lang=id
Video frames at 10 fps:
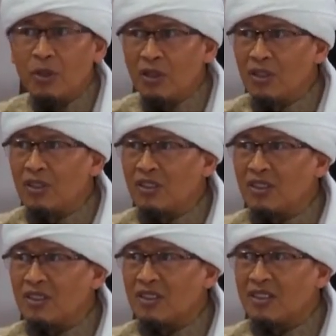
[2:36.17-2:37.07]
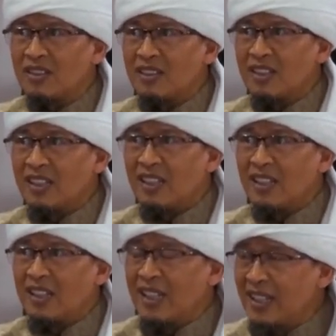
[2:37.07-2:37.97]
bu
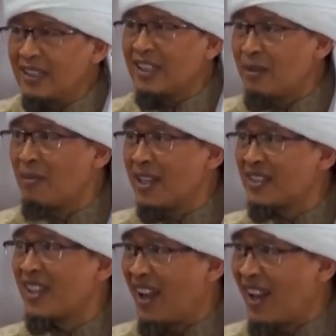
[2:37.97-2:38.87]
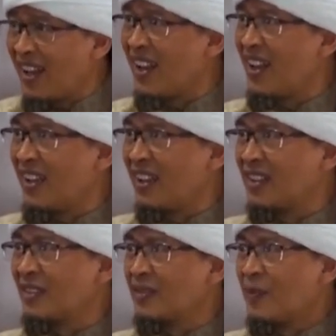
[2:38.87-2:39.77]
ini teh masalah
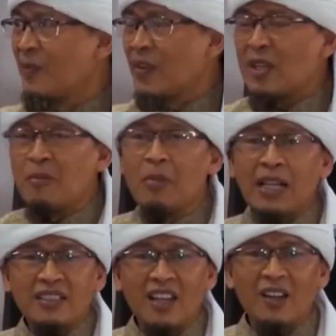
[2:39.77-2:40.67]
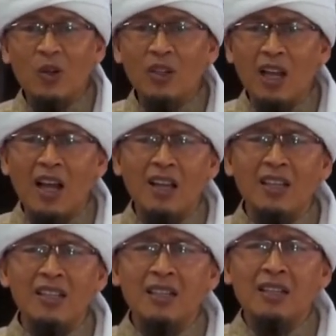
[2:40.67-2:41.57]
baca Quran
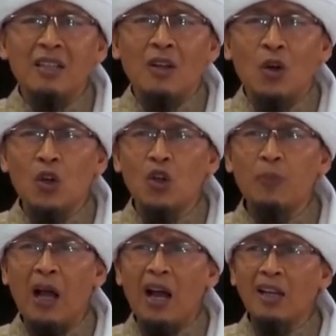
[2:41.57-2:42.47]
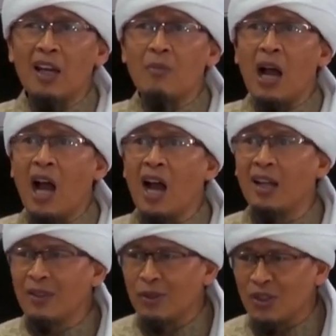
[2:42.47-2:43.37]
huruf Arab
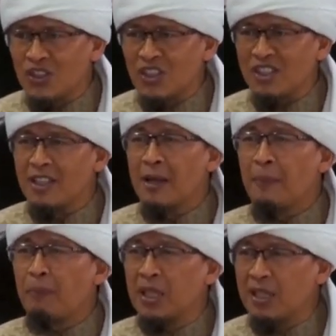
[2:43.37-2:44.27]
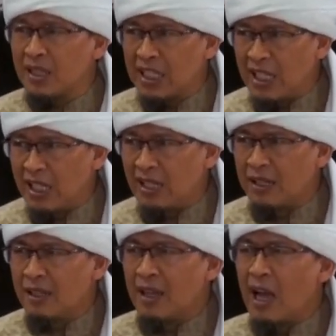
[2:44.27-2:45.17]
harus
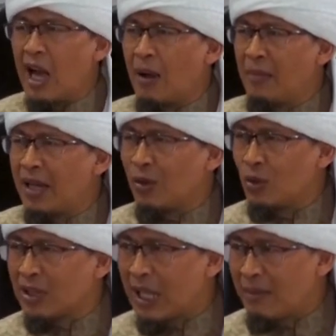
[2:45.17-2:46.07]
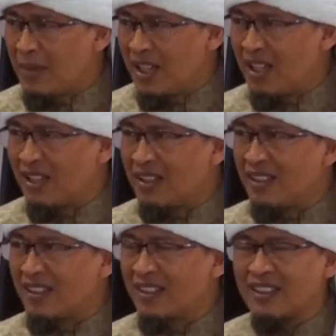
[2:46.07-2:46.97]
penting amal utama
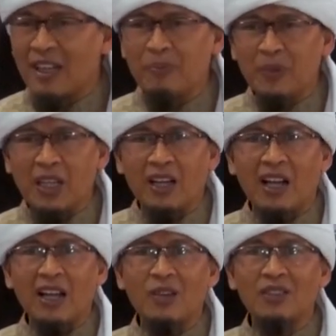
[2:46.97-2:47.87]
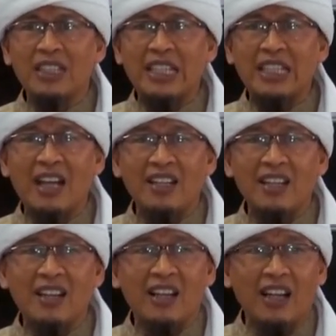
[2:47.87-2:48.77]
tapi kalau tidak
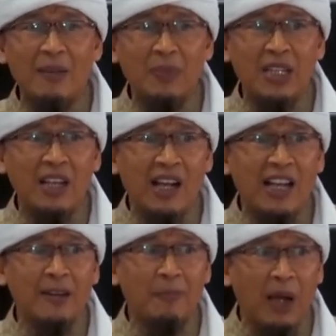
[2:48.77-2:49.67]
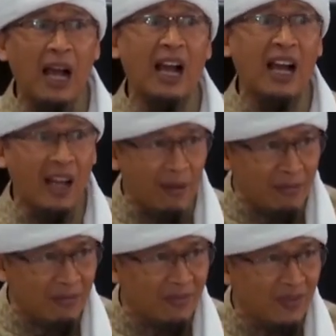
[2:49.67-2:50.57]
dilengkapi dengan
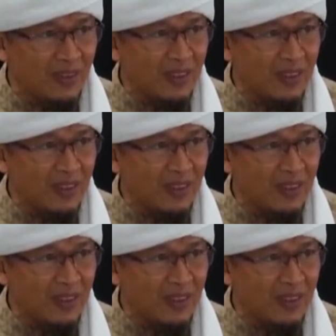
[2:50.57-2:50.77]
paham